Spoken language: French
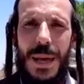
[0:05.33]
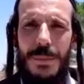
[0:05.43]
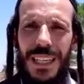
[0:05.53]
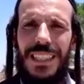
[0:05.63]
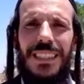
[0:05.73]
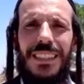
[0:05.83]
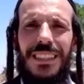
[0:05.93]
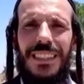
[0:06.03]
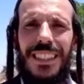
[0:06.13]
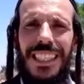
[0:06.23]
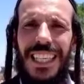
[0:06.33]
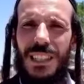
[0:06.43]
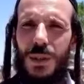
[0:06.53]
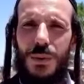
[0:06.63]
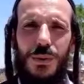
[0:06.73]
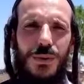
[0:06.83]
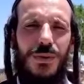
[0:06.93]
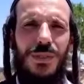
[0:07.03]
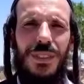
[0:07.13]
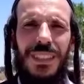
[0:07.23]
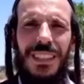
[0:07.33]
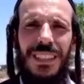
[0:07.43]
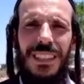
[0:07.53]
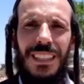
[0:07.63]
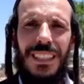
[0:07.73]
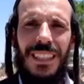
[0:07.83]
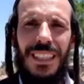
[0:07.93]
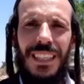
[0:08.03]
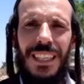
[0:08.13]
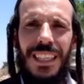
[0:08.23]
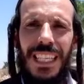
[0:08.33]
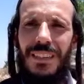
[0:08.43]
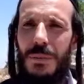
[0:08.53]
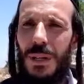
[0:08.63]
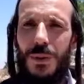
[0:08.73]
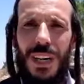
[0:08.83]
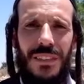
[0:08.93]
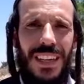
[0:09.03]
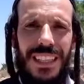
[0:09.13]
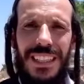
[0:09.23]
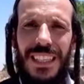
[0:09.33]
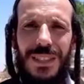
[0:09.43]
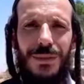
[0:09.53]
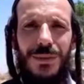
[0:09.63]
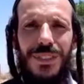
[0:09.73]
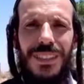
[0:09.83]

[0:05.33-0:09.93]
est parti. Il est en route. Il va bientôt arriver à destination.